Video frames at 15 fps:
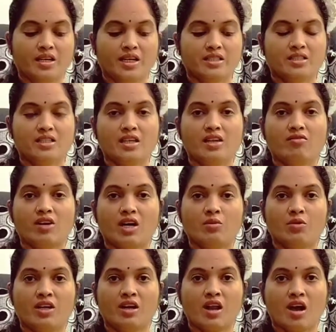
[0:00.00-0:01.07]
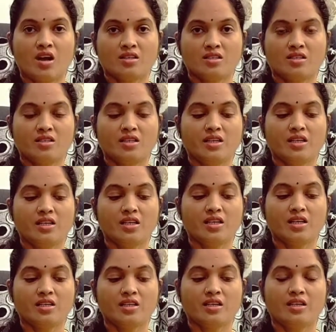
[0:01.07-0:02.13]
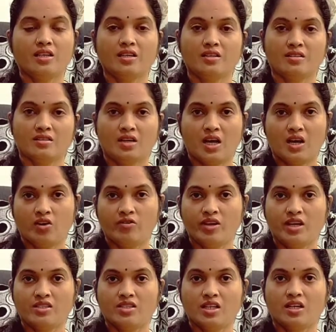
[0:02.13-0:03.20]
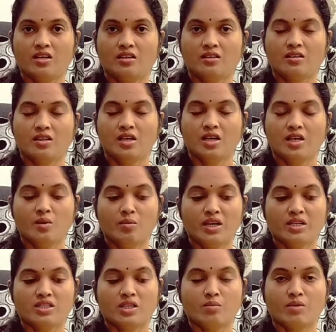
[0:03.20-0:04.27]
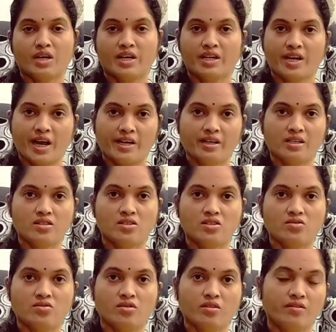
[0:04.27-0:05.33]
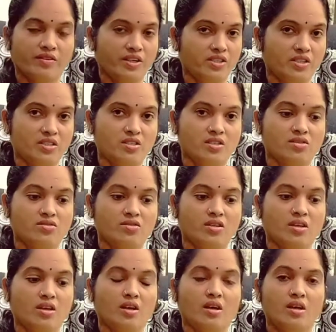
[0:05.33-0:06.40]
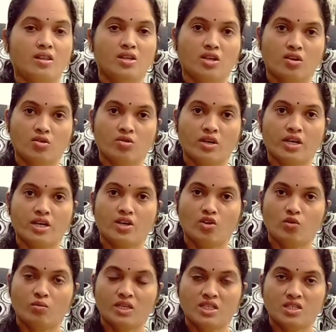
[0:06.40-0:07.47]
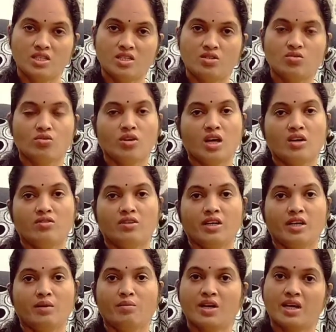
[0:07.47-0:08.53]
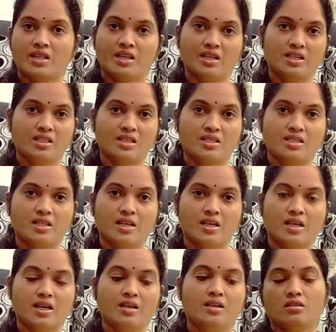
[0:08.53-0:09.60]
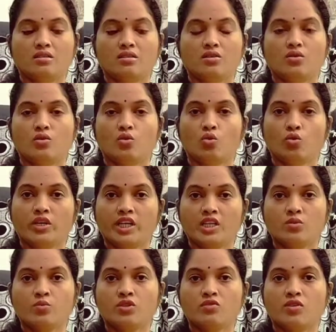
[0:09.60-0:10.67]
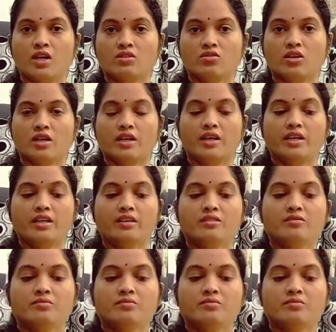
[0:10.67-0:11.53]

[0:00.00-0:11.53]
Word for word: నెక్స్ట్ నేను వాడబోయే లాస్ట్ ఇంగ్రీడియంట్ అండి అలోవెరా జెల్ ఇది మన చర్మాన్ని టైట్నెస్ చేస్తుంది ఫ్రెష్నెస్ చేస్తుంది దీంట్లో కూడా ఎన్నో మంచి సుగుణాలు ఉంటాయి మీకు అందరికీ తెలిసిందే కదా టూ టీ స్పూన్స్ వాడుతున్నానండి